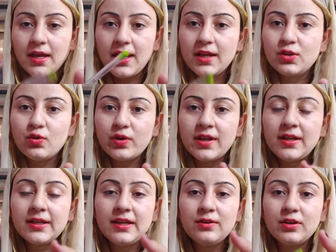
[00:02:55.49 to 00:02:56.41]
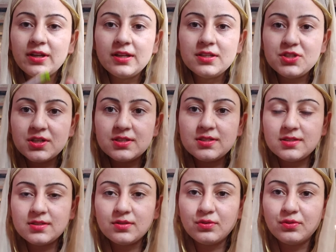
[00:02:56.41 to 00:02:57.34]
एक तो हो गया ना कि रिलीजियस
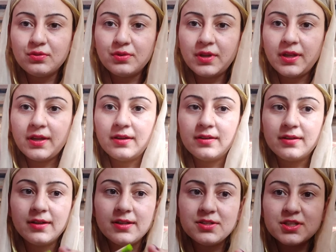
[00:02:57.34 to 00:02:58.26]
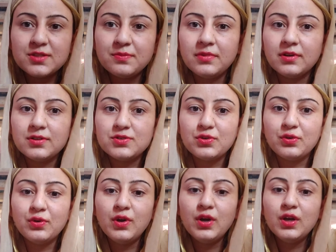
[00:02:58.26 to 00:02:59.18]
उन्होंने रिलीजियस
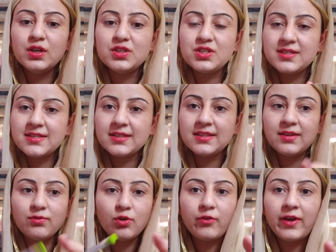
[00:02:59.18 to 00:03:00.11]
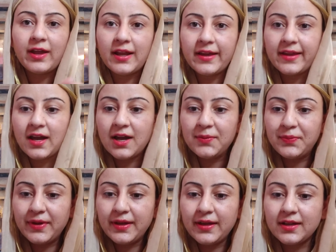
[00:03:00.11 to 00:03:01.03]
जो चीज़ें थी वो फैलाई यहाँ
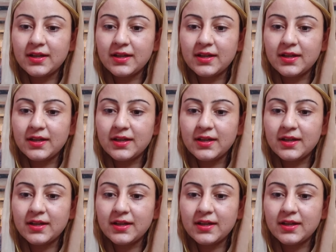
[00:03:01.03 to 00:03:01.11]
पे